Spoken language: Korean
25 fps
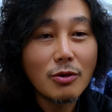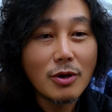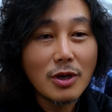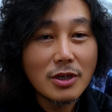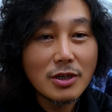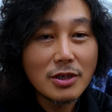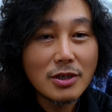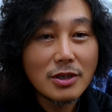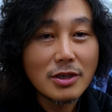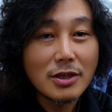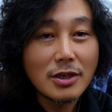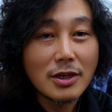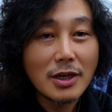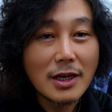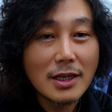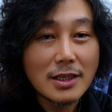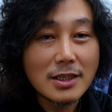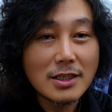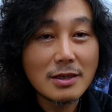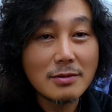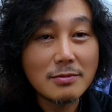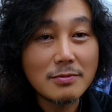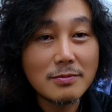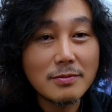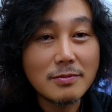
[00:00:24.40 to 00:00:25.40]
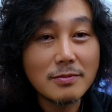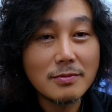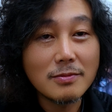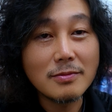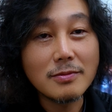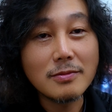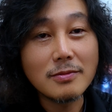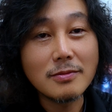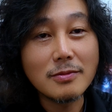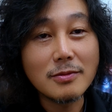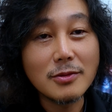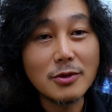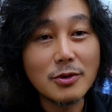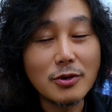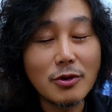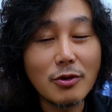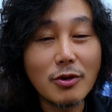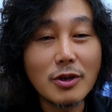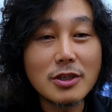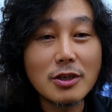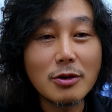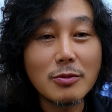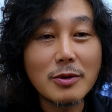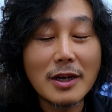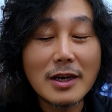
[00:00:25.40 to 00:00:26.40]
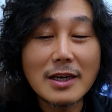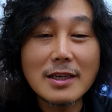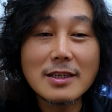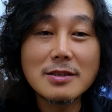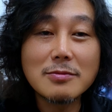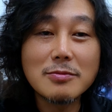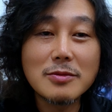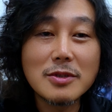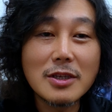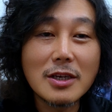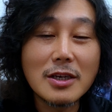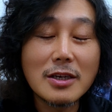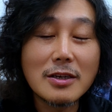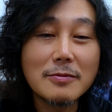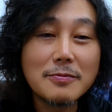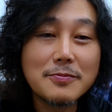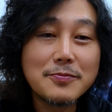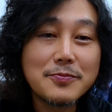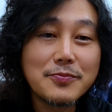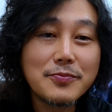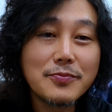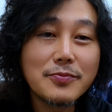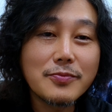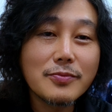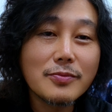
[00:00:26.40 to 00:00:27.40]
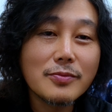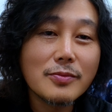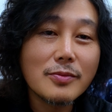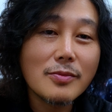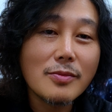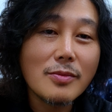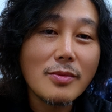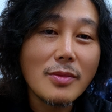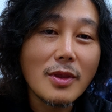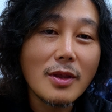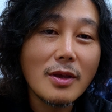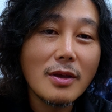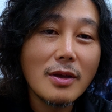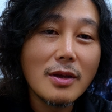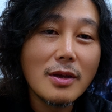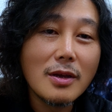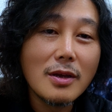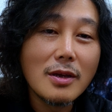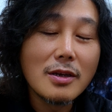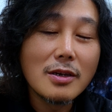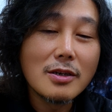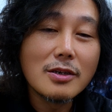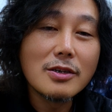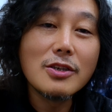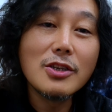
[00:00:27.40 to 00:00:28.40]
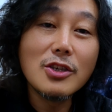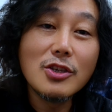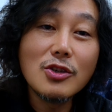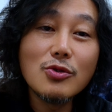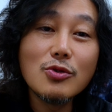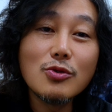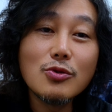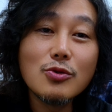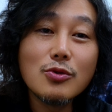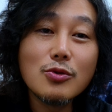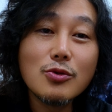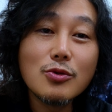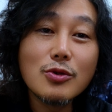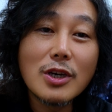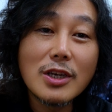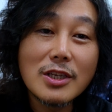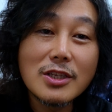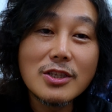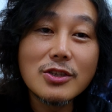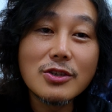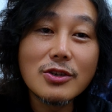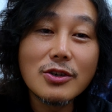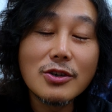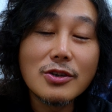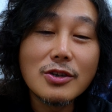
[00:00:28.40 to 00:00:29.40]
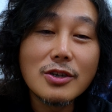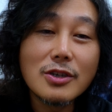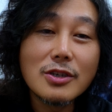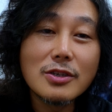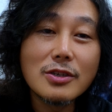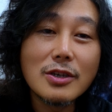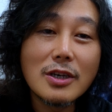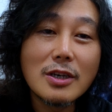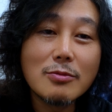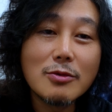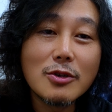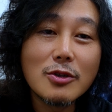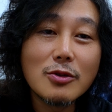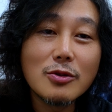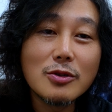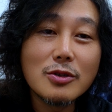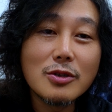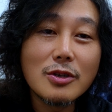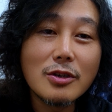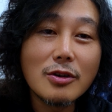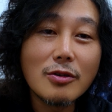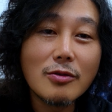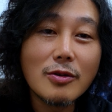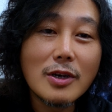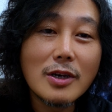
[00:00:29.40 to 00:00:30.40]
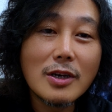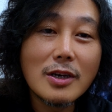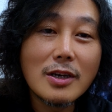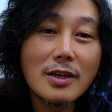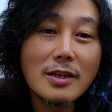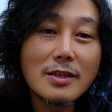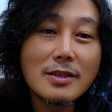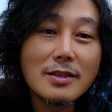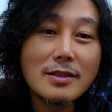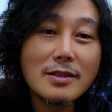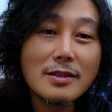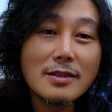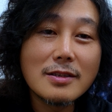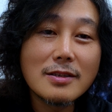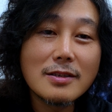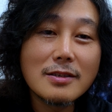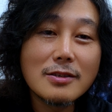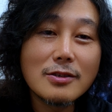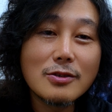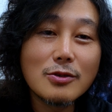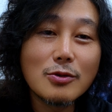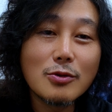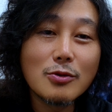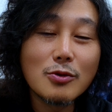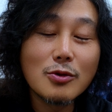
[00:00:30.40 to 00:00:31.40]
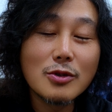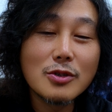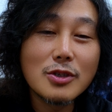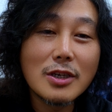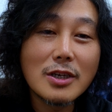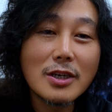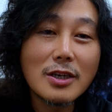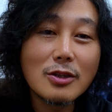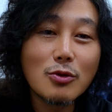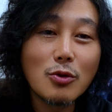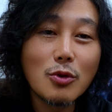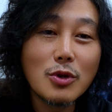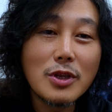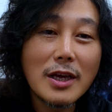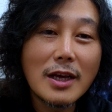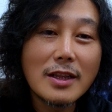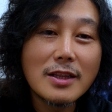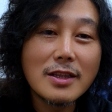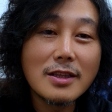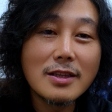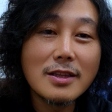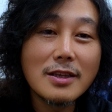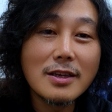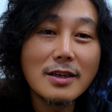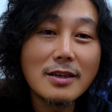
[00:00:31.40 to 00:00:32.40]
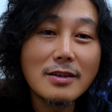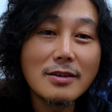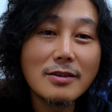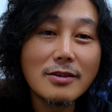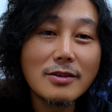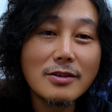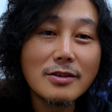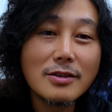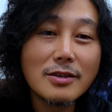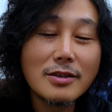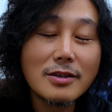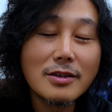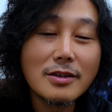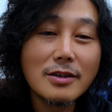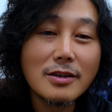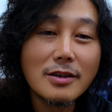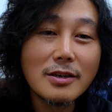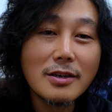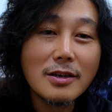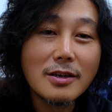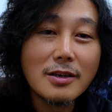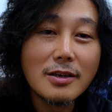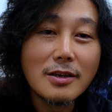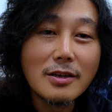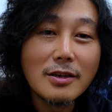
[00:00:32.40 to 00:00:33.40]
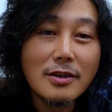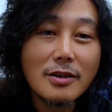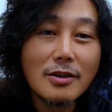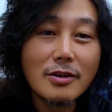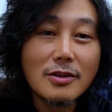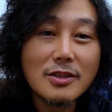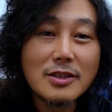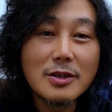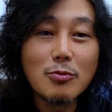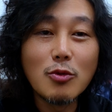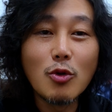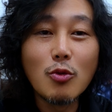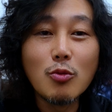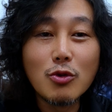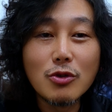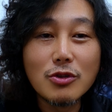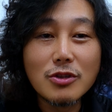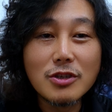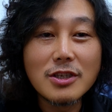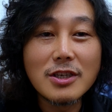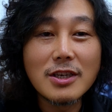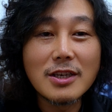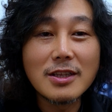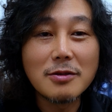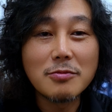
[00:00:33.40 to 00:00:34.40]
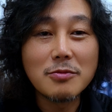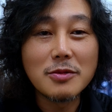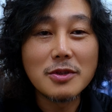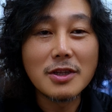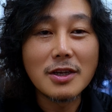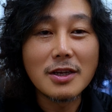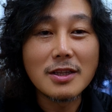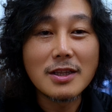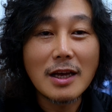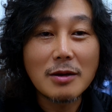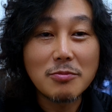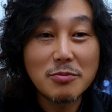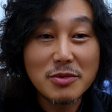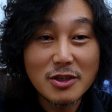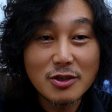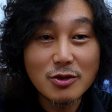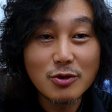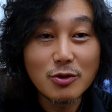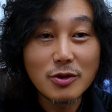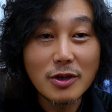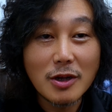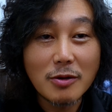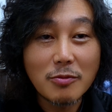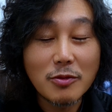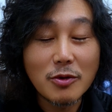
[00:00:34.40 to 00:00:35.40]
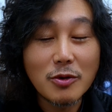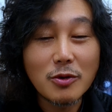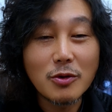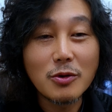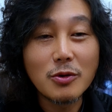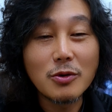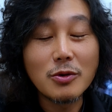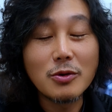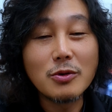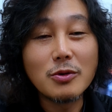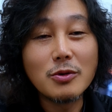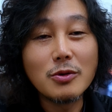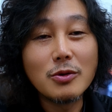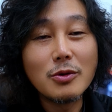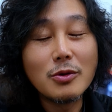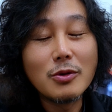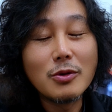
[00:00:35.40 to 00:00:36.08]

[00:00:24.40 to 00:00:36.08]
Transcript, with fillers: 영화를 한참 뭐 영화 작업을 안 했습니다 그 이유가 있죠. 아, 무래도 이제 영화 쪽으로 제가 돈이 안 된다는 거를 어, 제 몸으로 느끼게 됩니다. 다 비주로 남고.